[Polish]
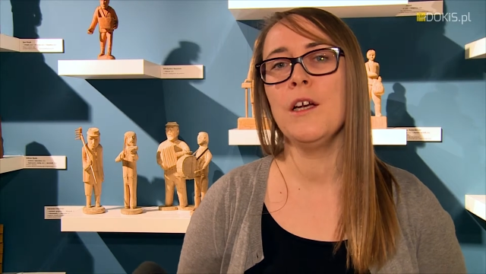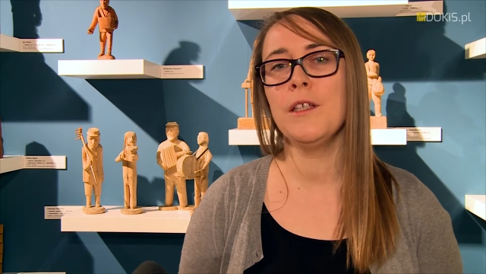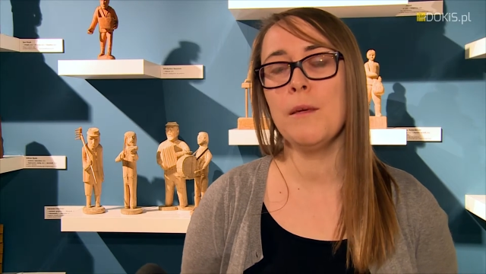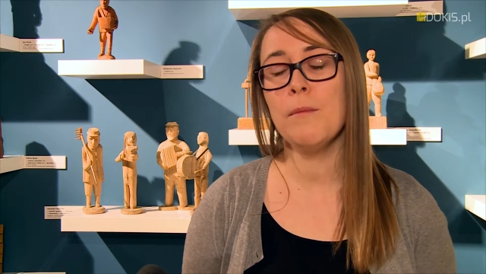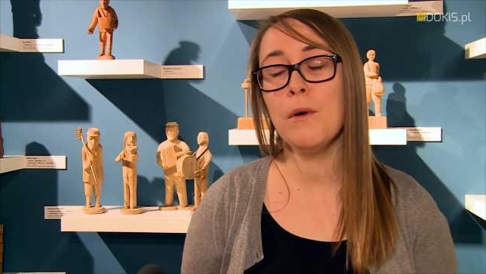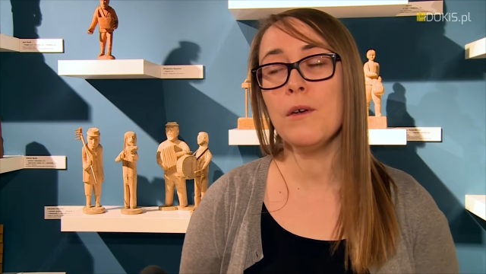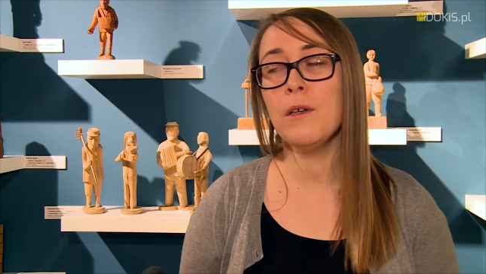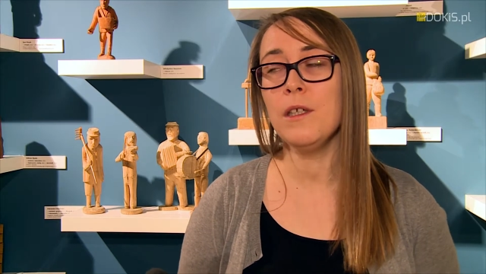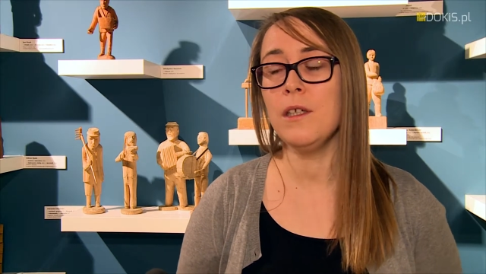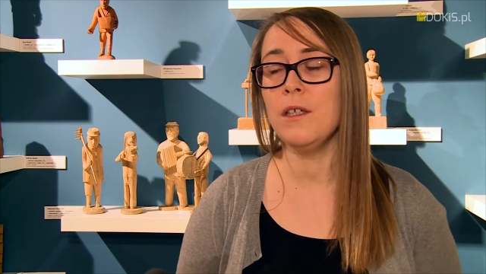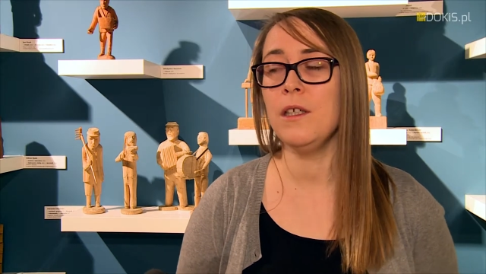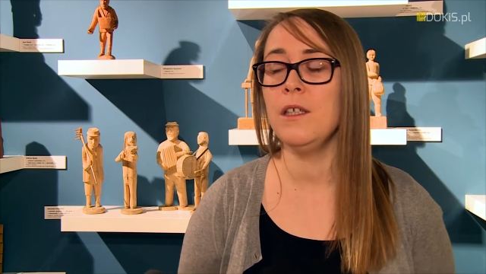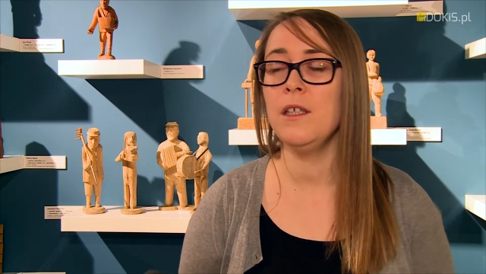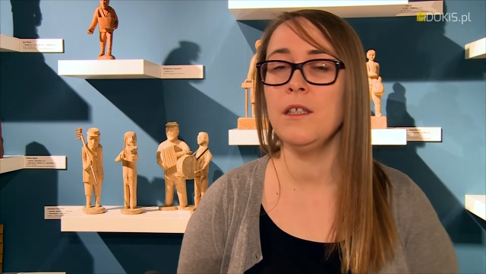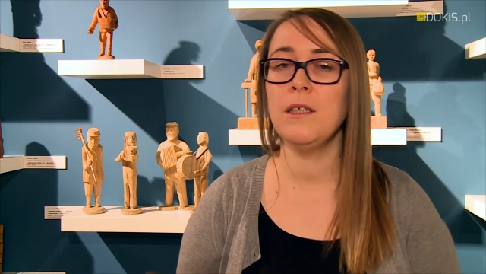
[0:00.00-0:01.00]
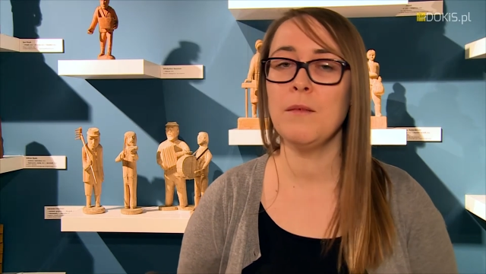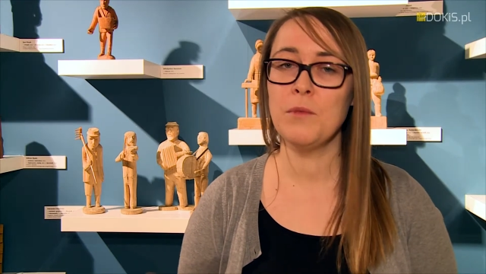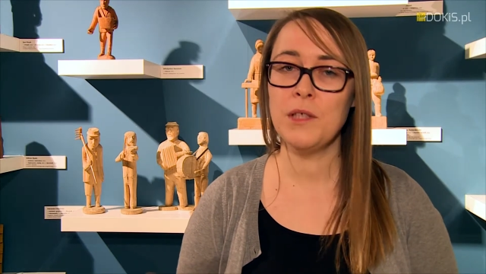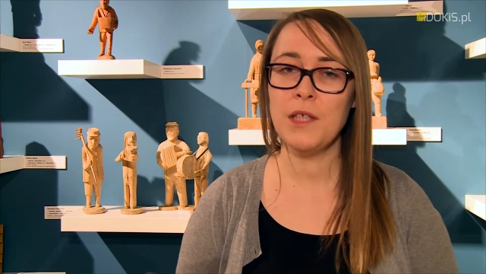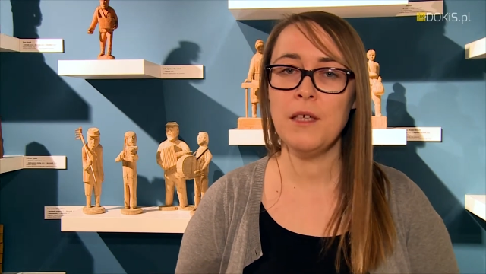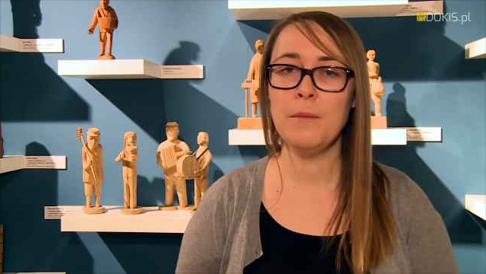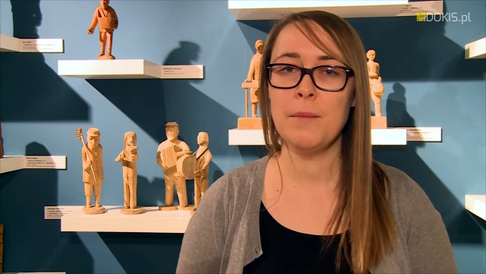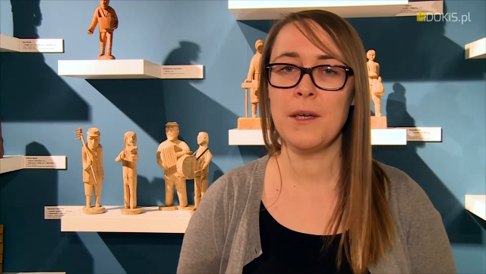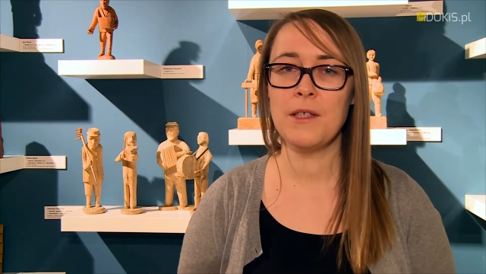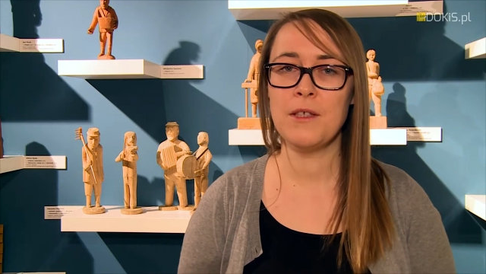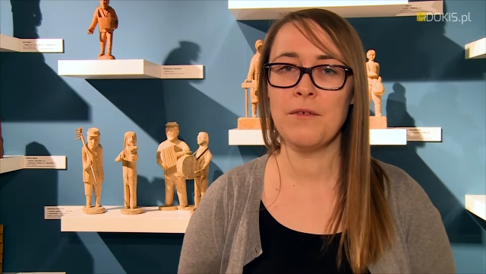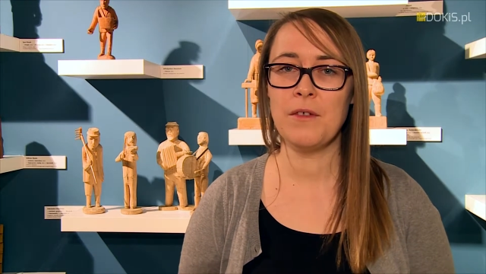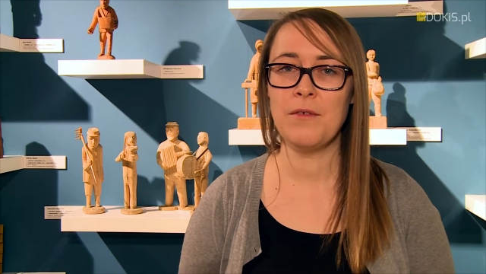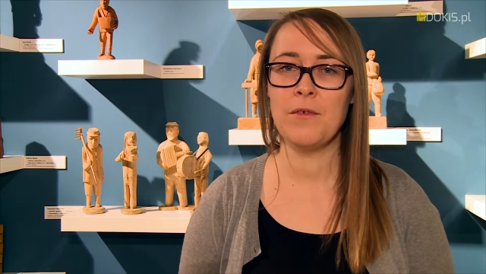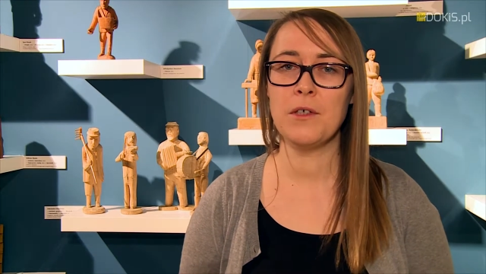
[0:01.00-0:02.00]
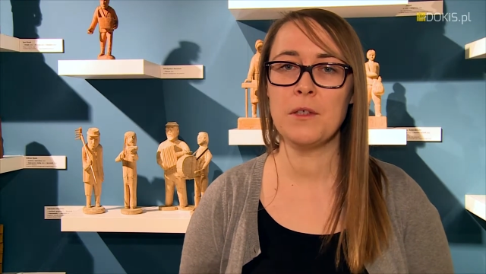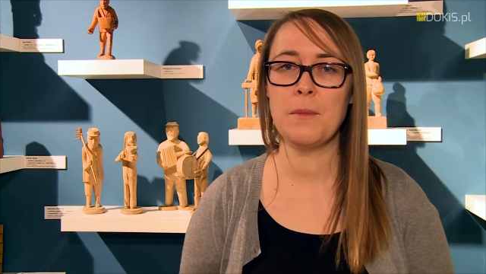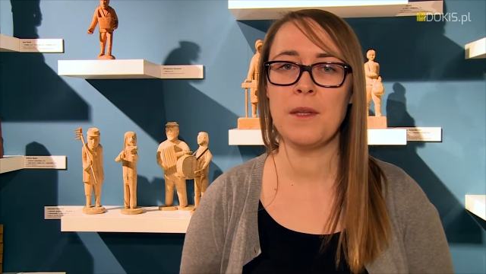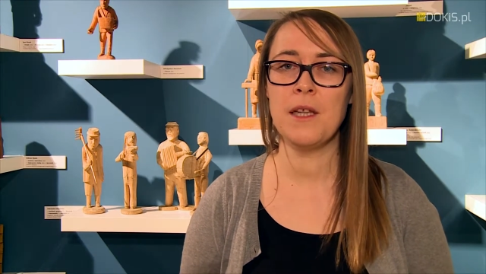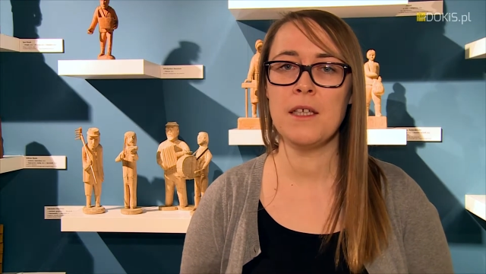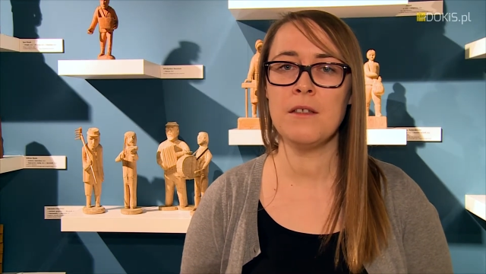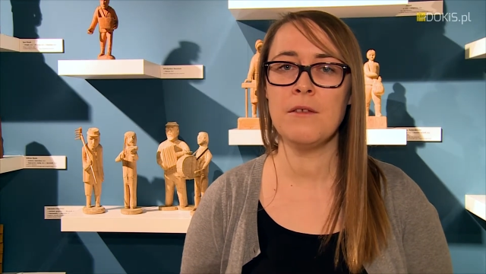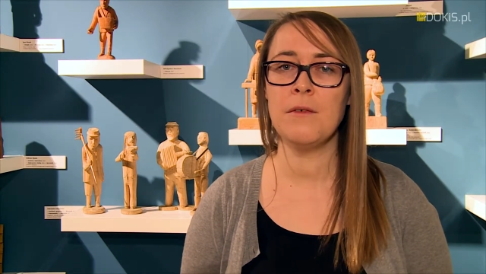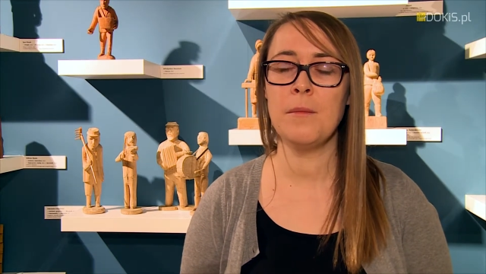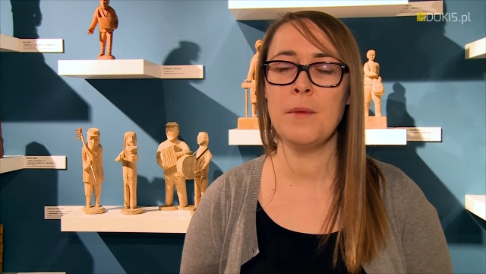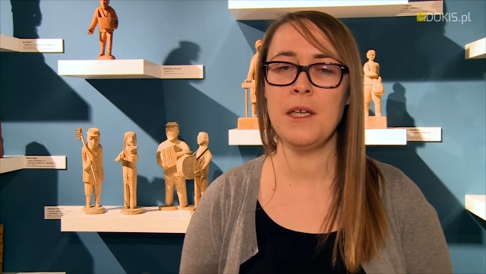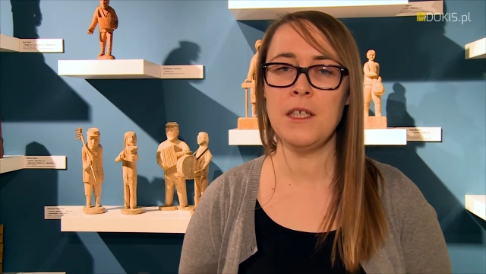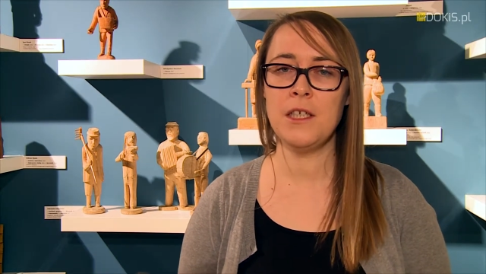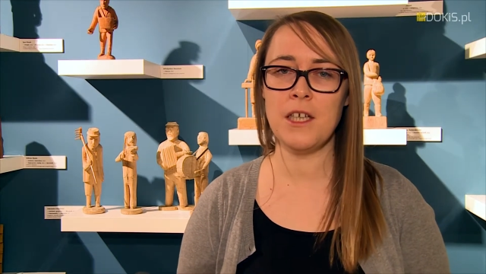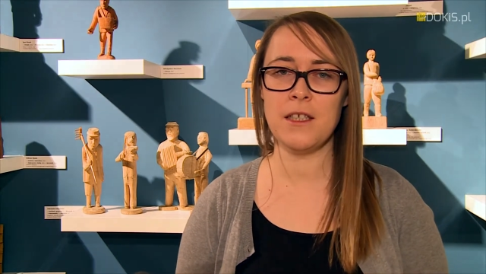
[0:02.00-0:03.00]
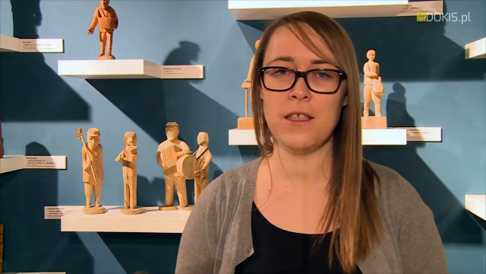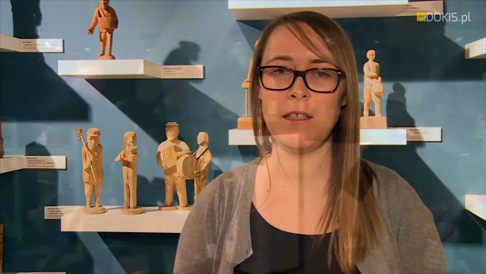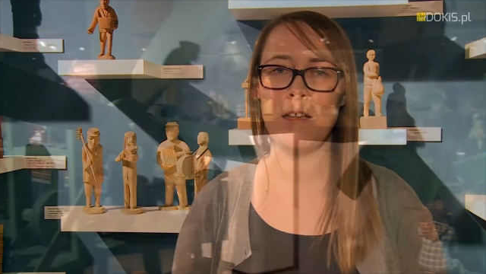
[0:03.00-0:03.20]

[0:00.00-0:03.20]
nie mogli i nie musieli pracować w gospodarstwie, mieli czas